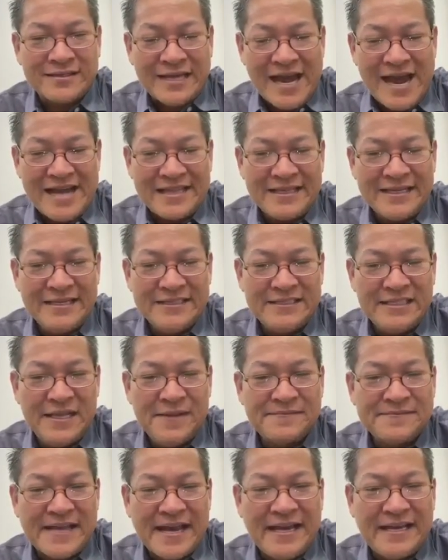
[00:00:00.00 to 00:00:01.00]
cá thưa
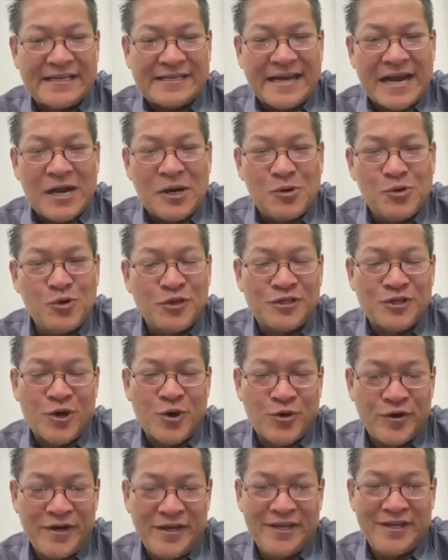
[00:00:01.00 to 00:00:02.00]
ti xa này cá út
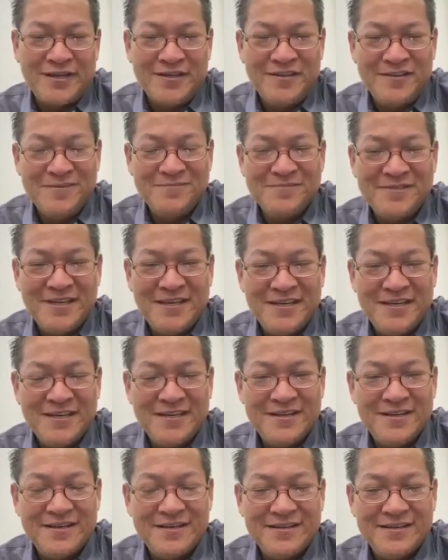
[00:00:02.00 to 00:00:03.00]
khóc nè nhóm
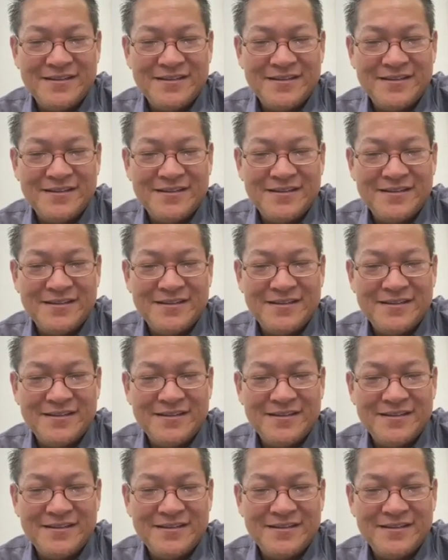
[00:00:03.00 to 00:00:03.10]
chia